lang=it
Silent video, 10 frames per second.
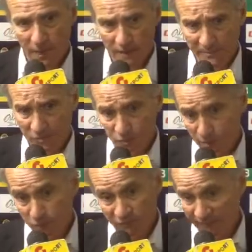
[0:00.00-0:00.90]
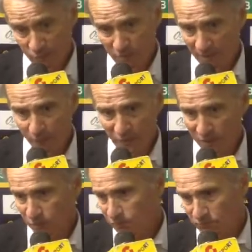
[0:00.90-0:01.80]
ripeto, dopo fatto un
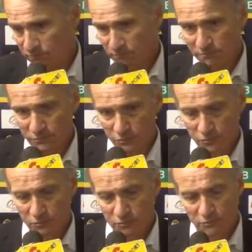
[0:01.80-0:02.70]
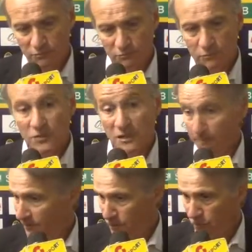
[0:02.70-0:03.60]
campionato
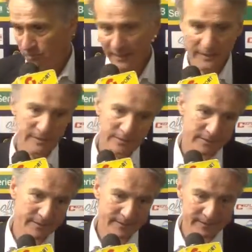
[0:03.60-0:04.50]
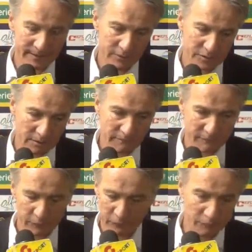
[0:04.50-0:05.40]
sempre sopra, eh, così,
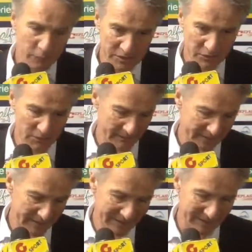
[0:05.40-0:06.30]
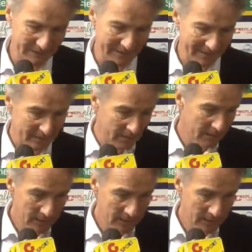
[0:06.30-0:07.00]
che sicuramente è stata la parte,